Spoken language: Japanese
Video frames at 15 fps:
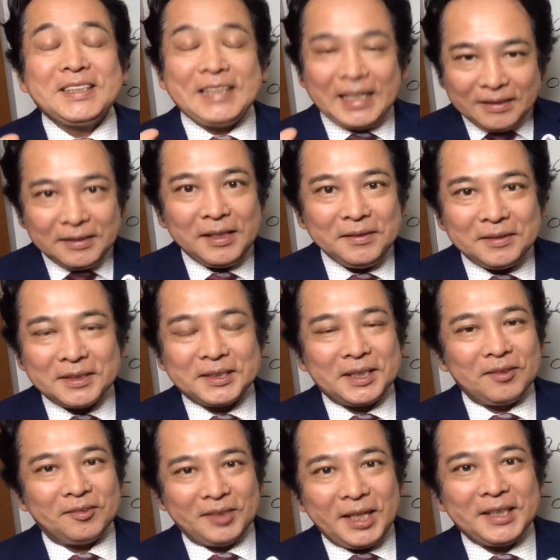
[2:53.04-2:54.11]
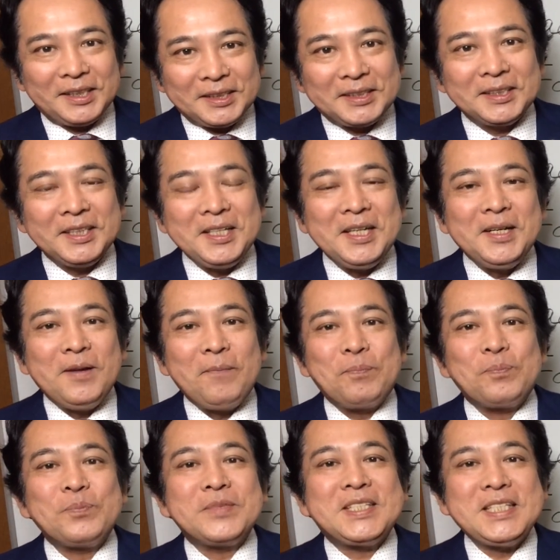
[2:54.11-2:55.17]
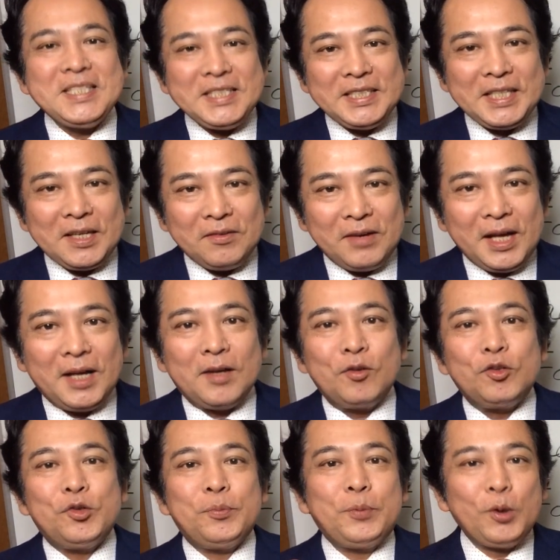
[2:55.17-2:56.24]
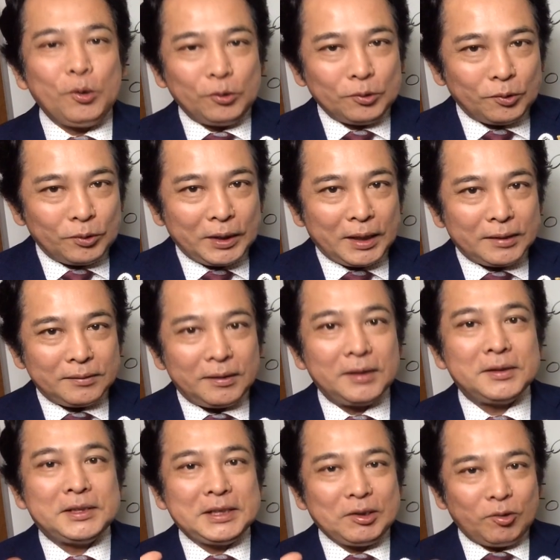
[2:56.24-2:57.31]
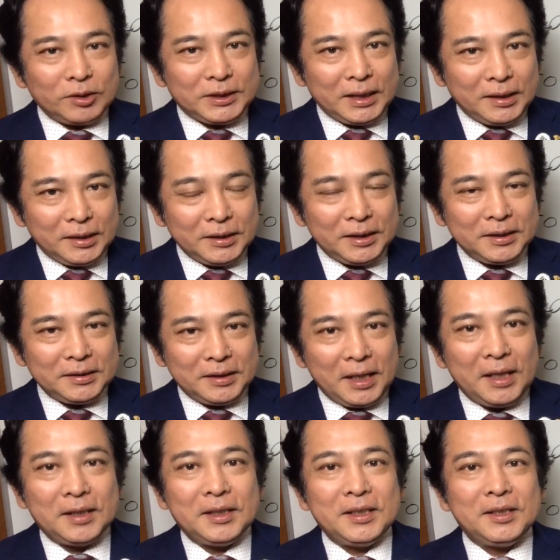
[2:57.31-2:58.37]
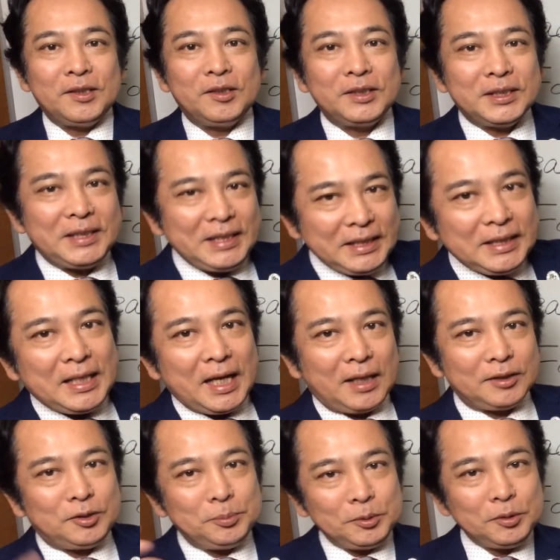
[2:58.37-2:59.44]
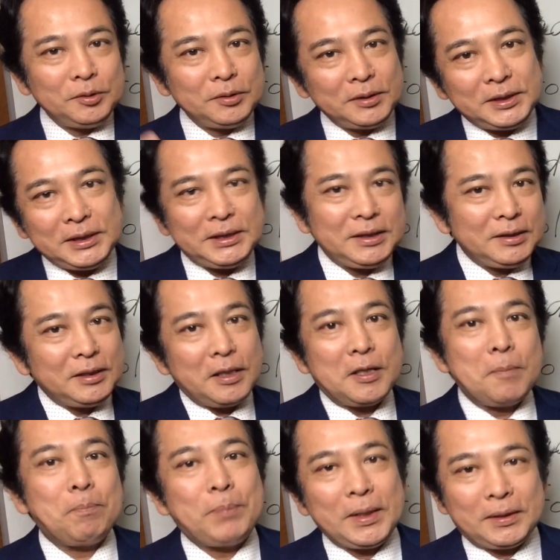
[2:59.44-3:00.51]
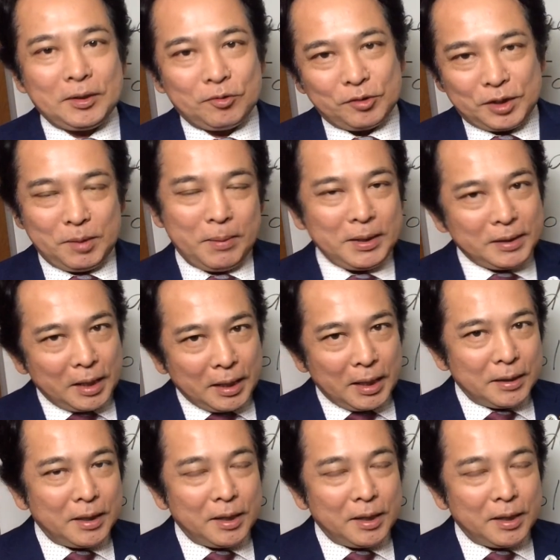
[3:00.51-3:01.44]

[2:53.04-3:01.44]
残念ですけどないです人生は不平等であって自己責任でリーダー自分自身で引っ張っていく決めていか